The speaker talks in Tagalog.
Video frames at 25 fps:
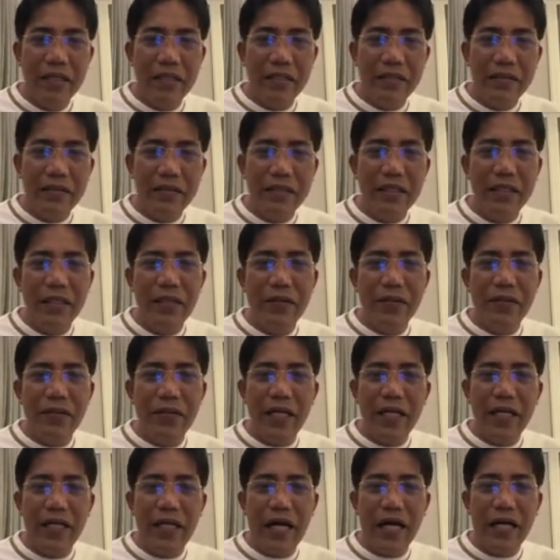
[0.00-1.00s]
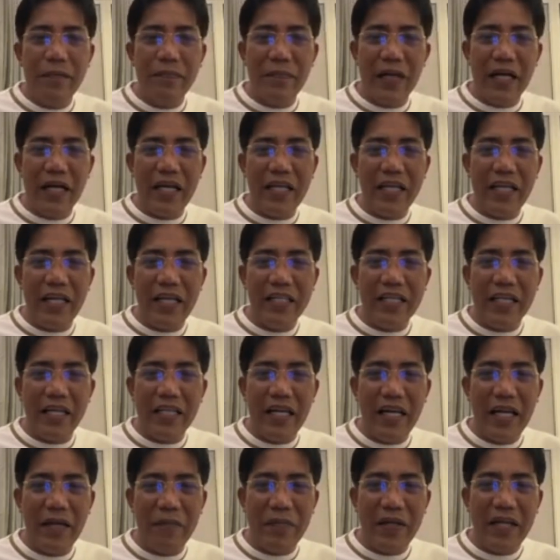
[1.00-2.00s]
Oy, oh, eh, okay lang.
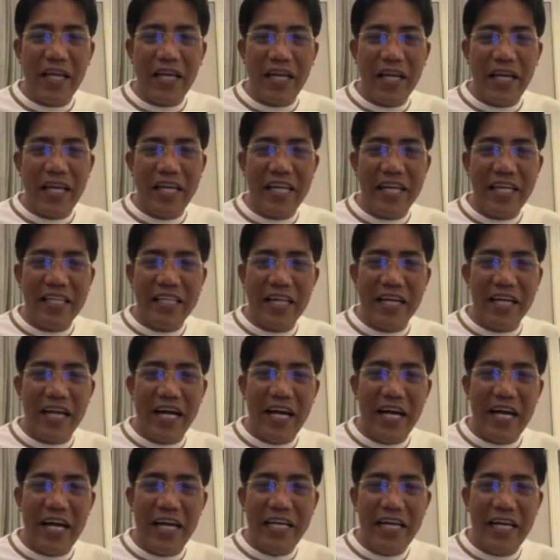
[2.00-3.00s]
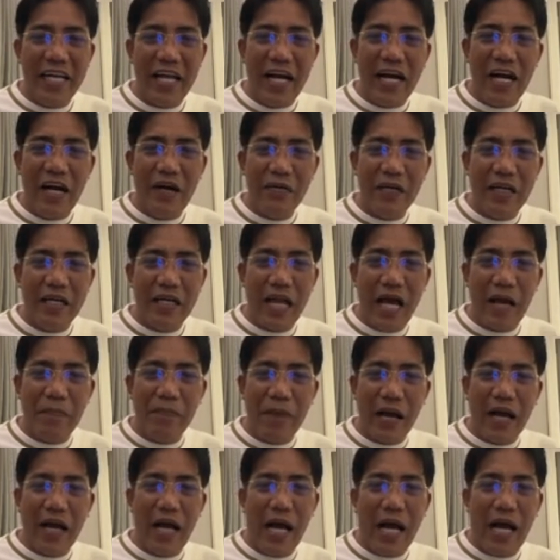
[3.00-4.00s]
Pag-initan nila, pinag iinitan na nga nila ako ng
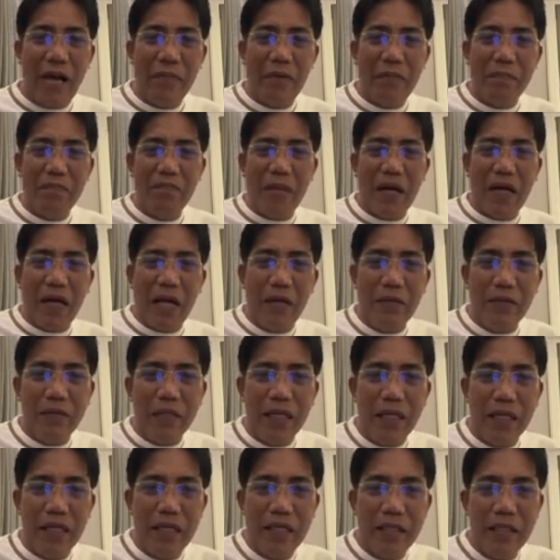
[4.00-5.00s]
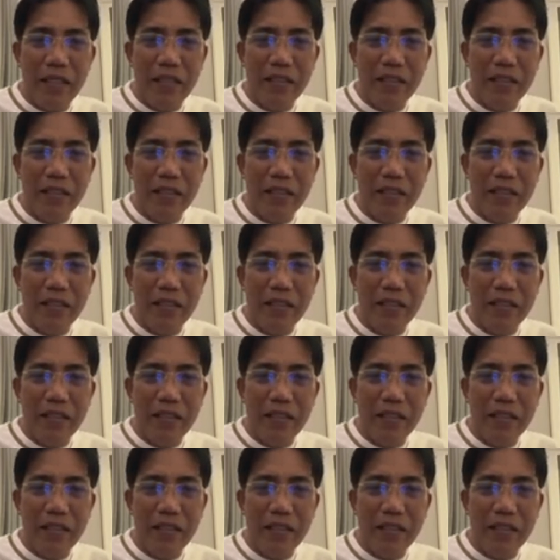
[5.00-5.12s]
napakahabang panahon eh.